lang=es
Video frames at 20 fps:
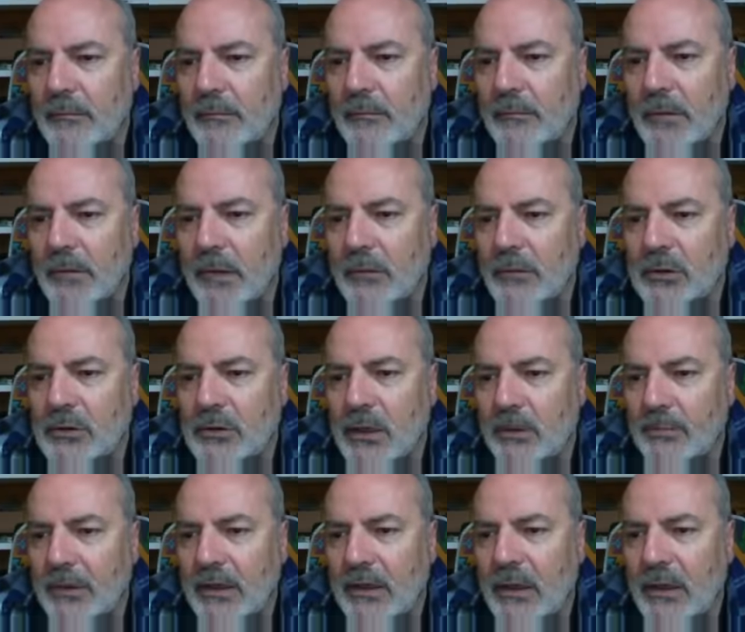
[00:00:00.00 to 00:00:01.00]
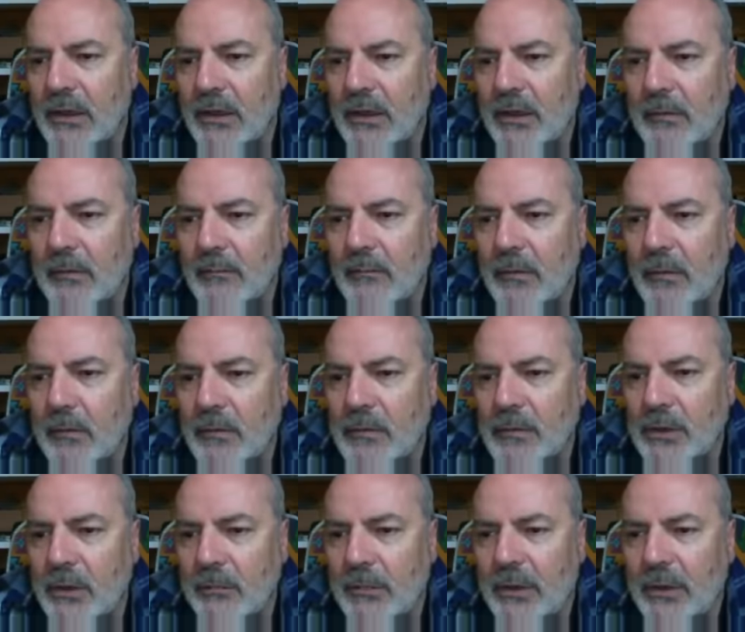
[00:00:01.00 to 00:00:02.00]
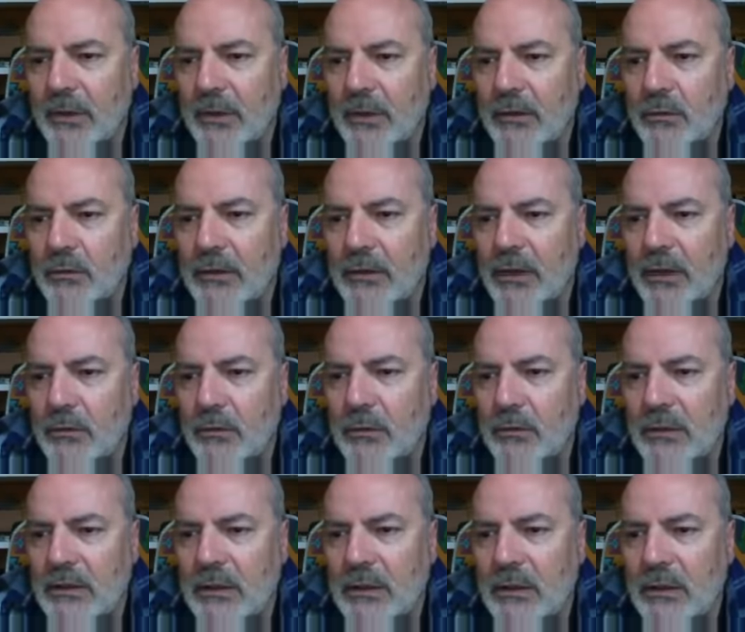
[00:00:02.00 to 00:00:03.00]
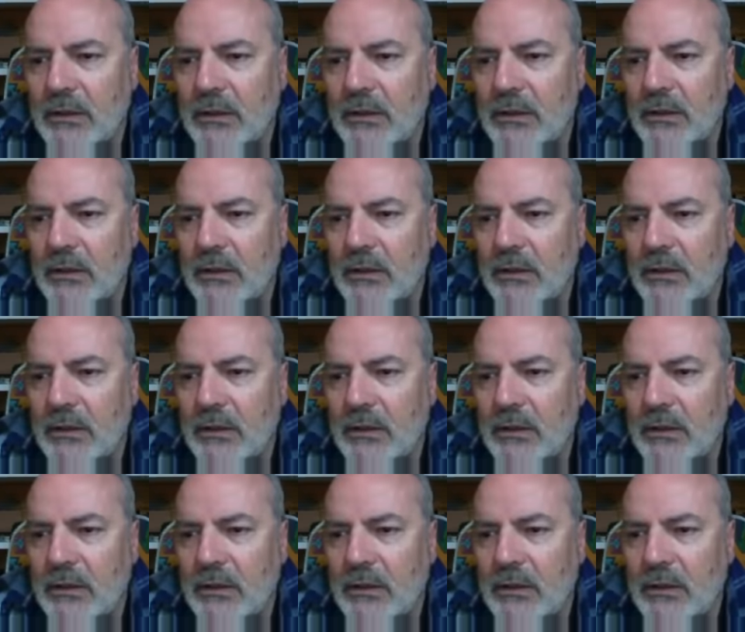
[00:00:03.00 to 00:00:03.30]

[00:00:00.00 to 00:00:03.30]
Vamos a pillar, vamos a pillar otra ulti.